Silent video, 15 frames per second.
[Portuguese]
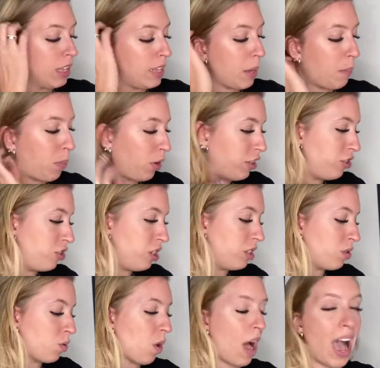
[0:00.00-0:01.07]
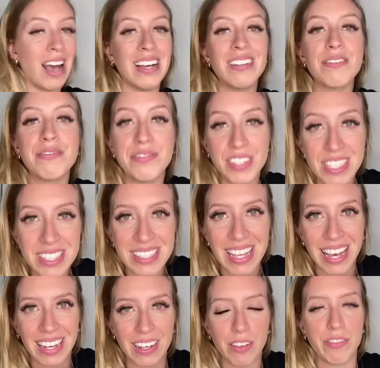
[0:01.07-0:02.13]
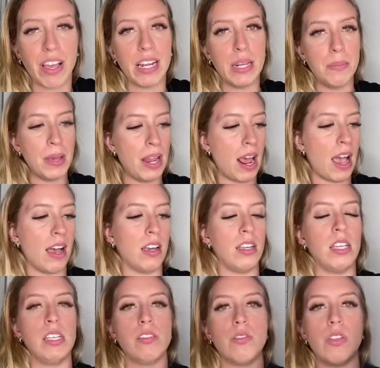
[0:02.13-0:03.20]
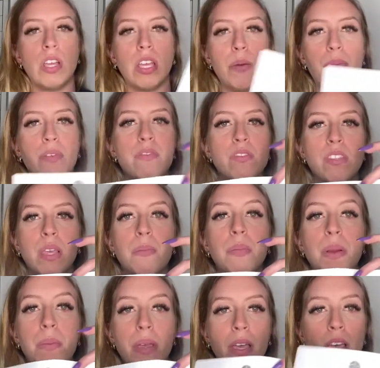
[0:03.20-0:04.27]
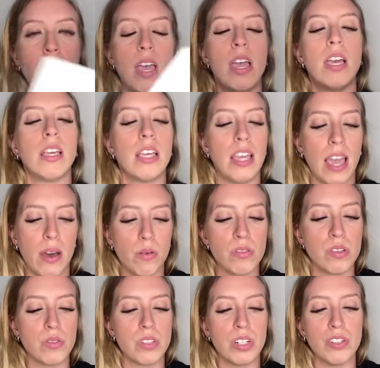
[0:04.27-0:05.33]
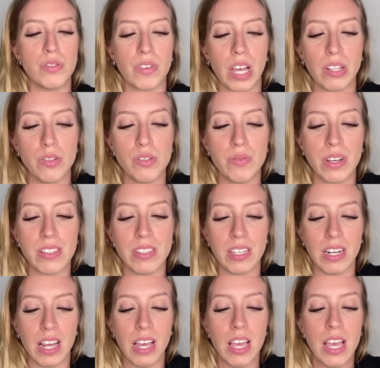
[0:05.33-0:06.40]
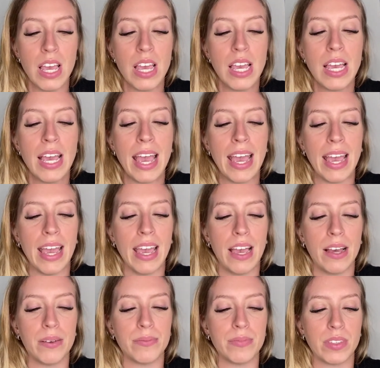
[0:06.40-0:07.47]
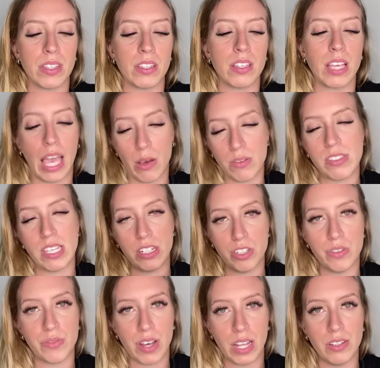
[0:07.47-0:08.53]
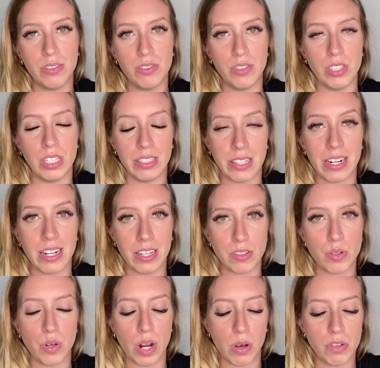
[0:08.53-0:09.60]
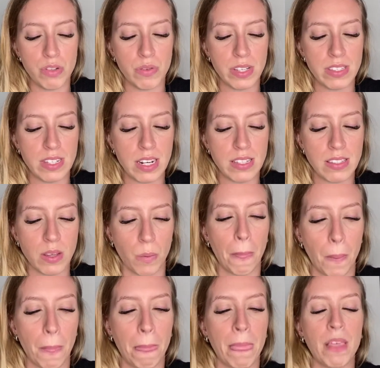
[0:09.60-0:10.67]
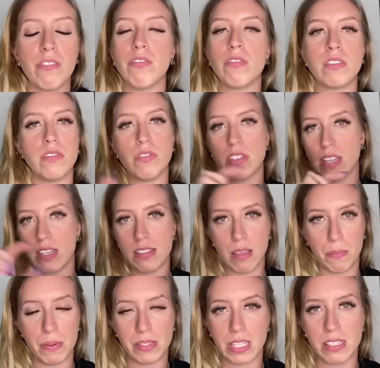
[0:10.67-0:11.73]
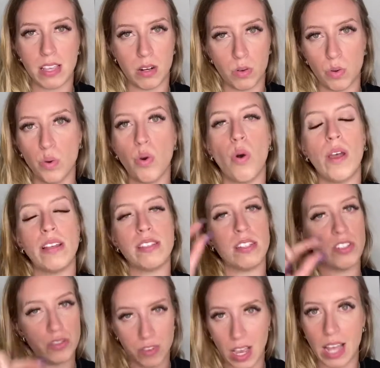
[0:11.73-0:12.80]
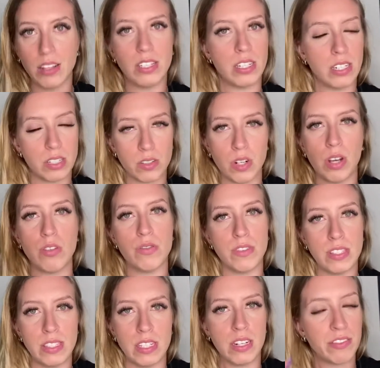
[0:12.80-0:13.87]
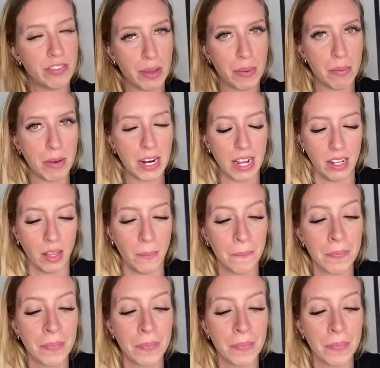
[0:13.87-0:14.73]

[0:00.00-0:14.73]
Depois disso, a Anvisa vai liberar isso daqui para você imprimir, que é o seu certificado de vacina, é, é um certificado internacional de vacinação. Se você quiser pesquisar no Google, é Certificado Internacional de Vacina Febre Amarela.